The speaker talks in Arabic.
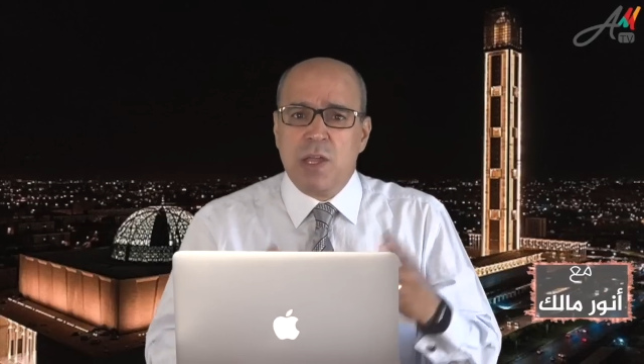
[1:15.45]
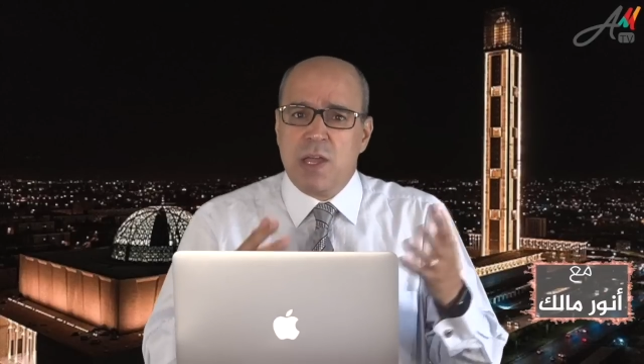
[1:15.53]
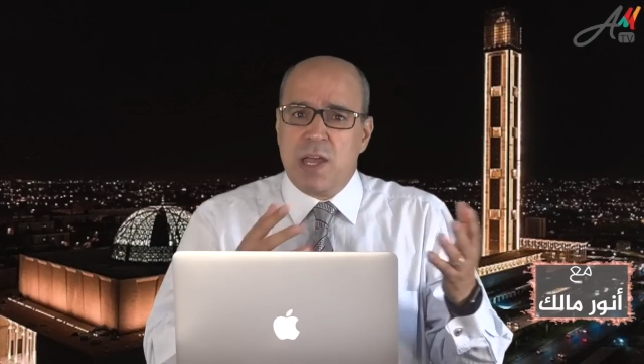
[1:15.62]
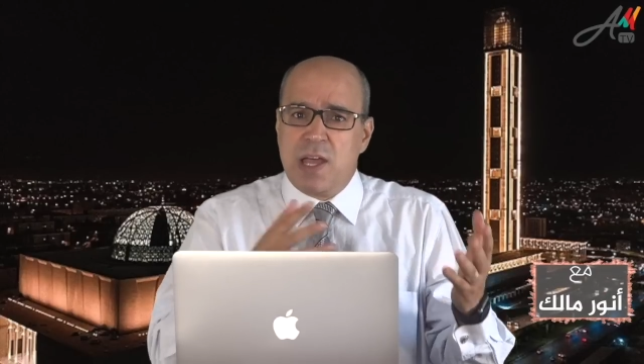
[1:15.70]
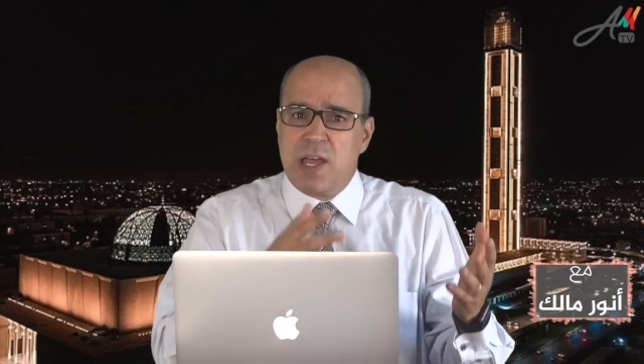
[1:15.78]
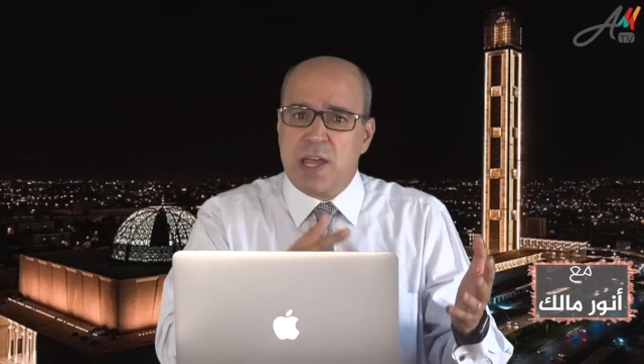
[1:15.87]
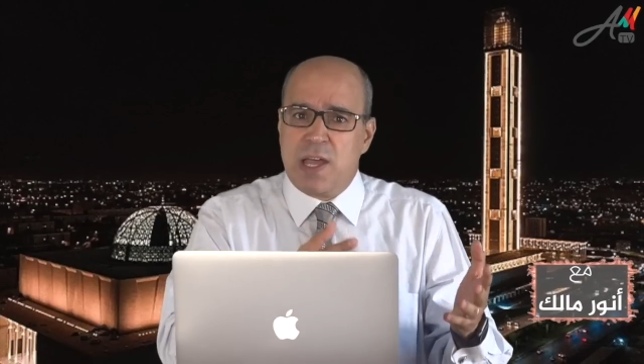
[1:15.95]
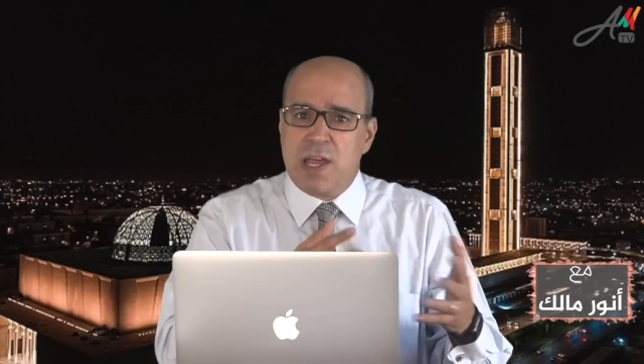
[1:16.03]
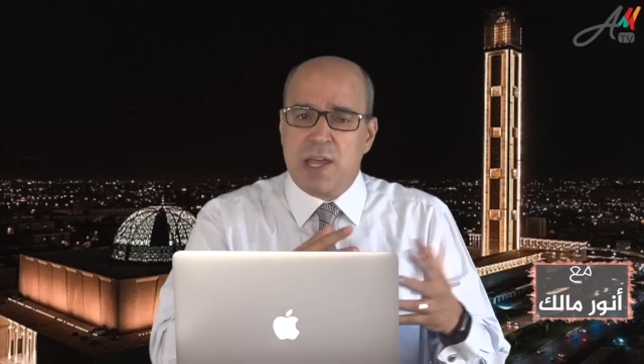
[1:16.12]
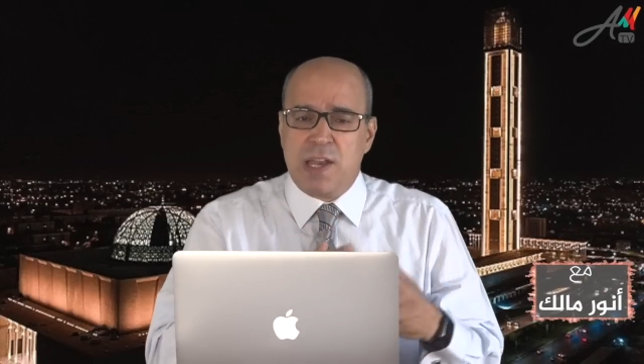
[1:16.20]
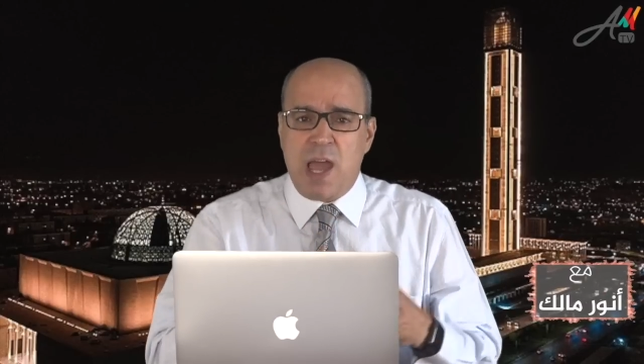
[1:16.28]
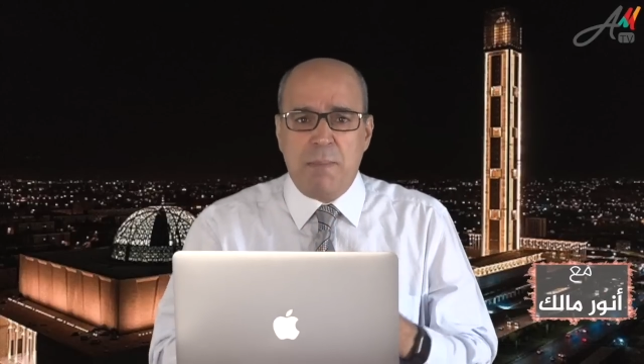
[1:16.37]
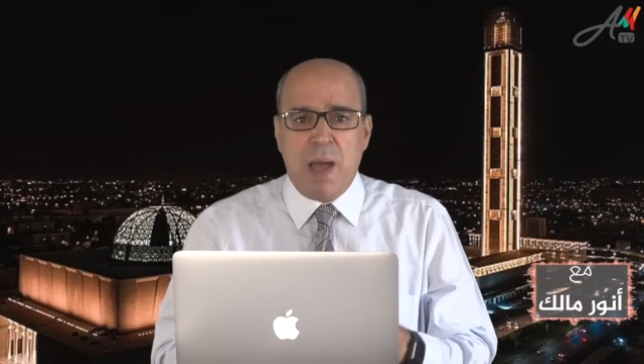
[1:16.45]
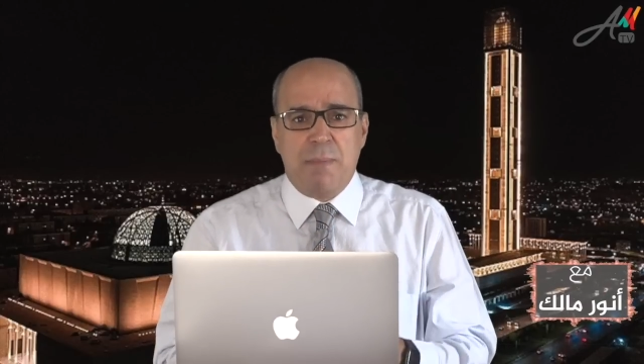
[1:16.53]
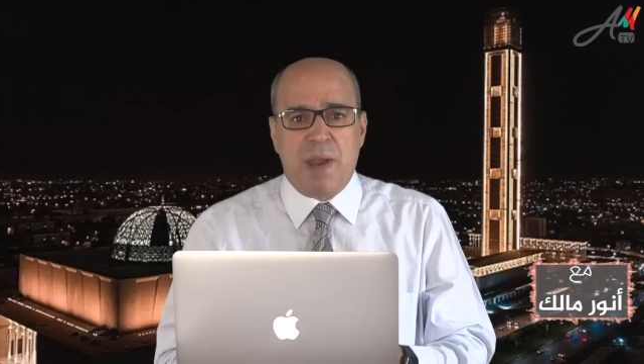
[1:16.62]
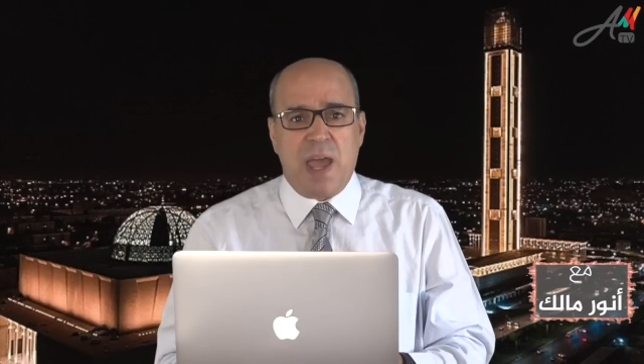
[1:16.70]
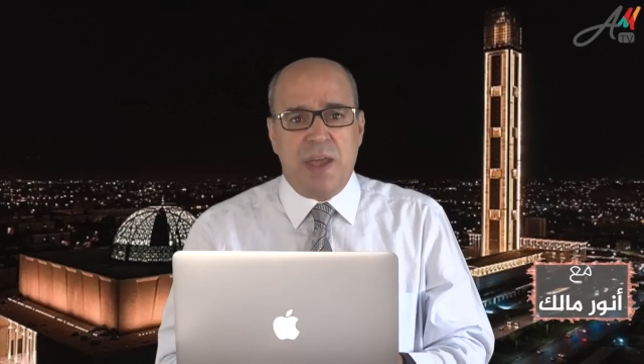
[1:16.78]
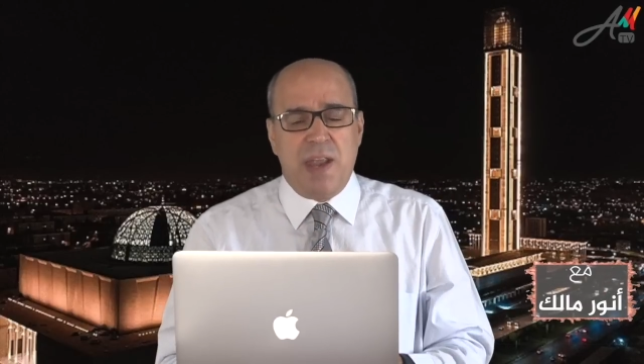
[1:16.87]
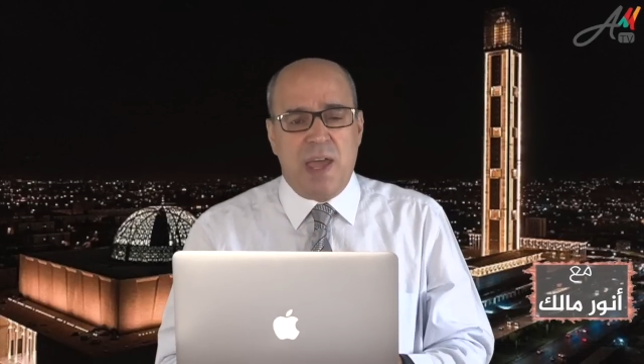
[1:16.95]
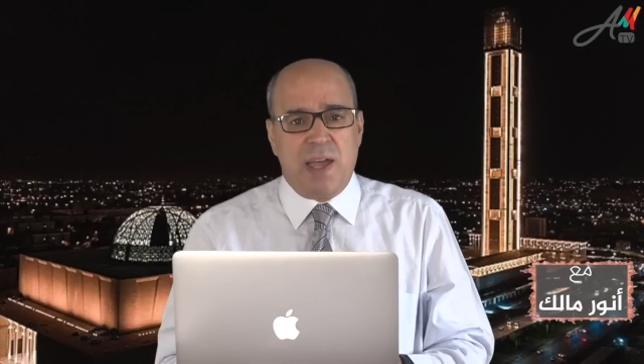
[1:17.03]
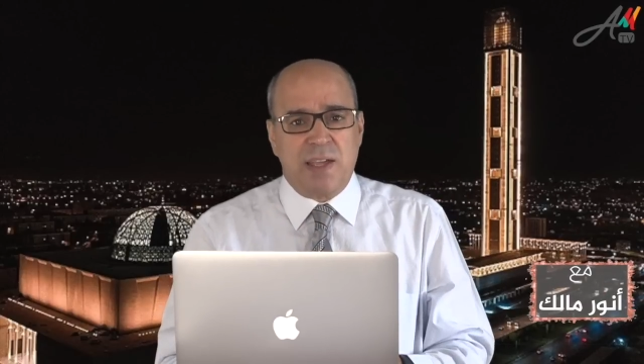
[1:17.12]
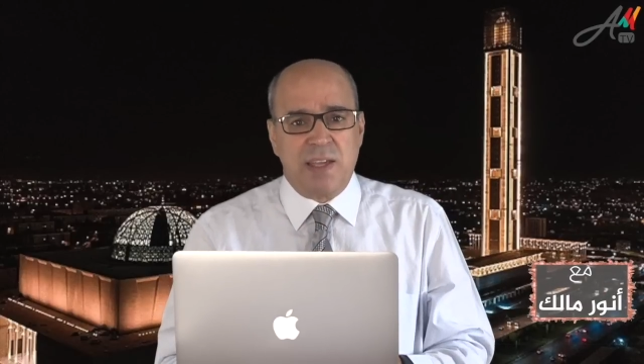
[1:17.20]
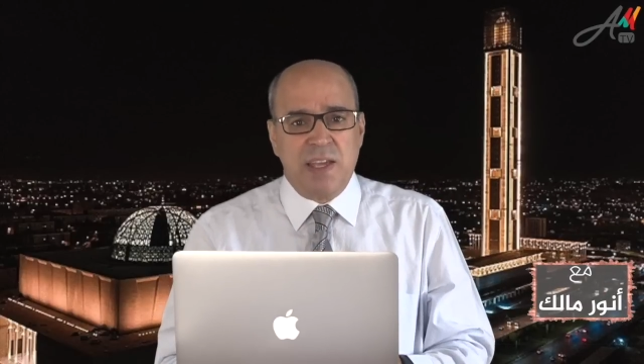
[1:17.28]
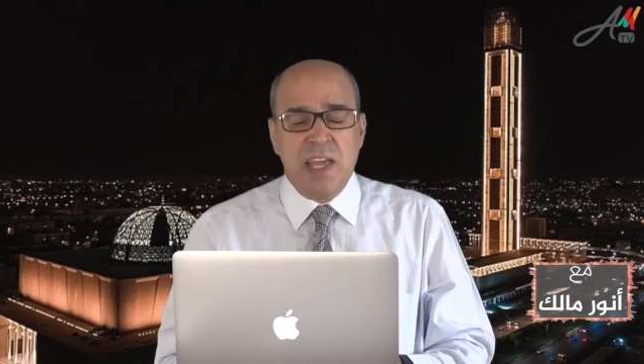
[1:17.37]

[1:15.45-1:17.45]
آه، العمام راه هناك